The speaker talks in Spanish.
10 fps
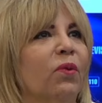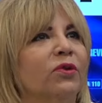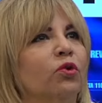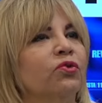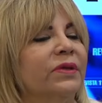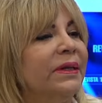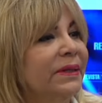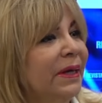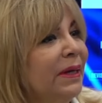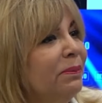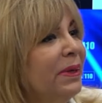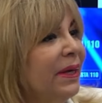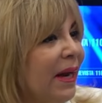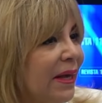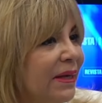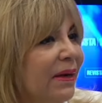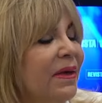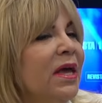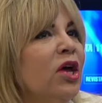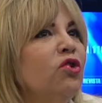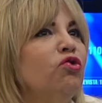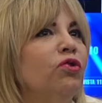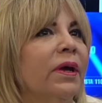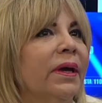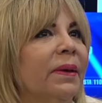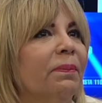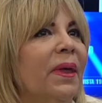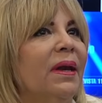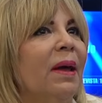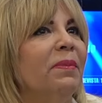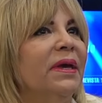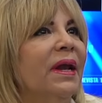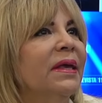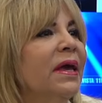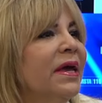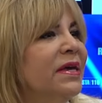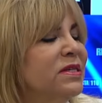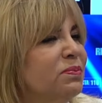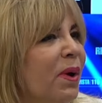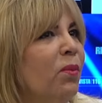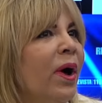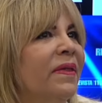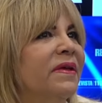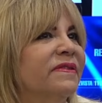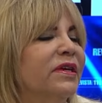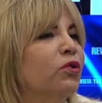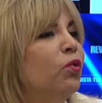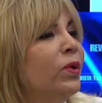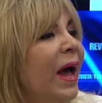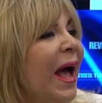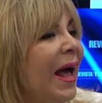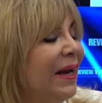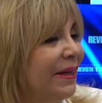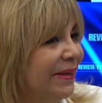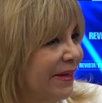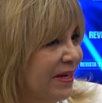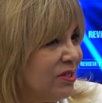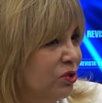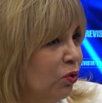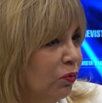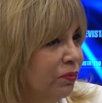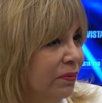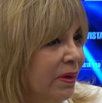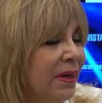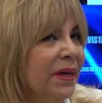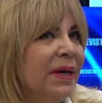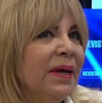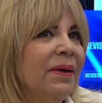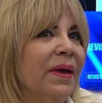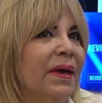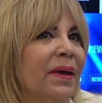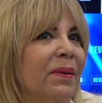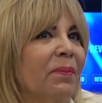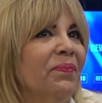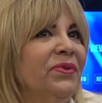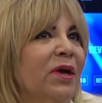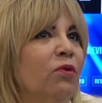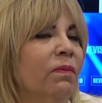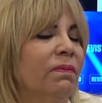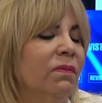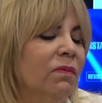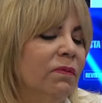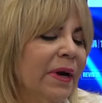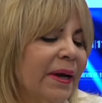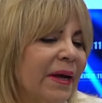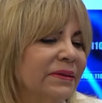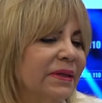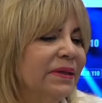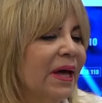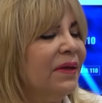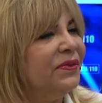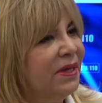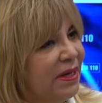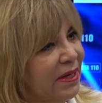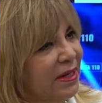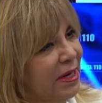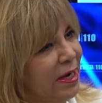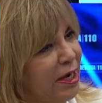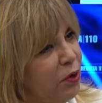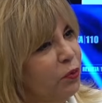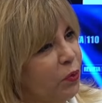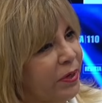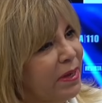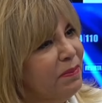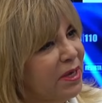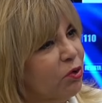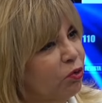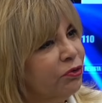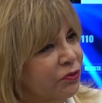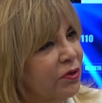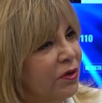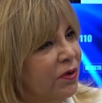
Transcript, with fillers: cuando usted tiene migraña, eh, la migraña es, vamos a decir, una alteración eh, de una cantidad de neuroquímicos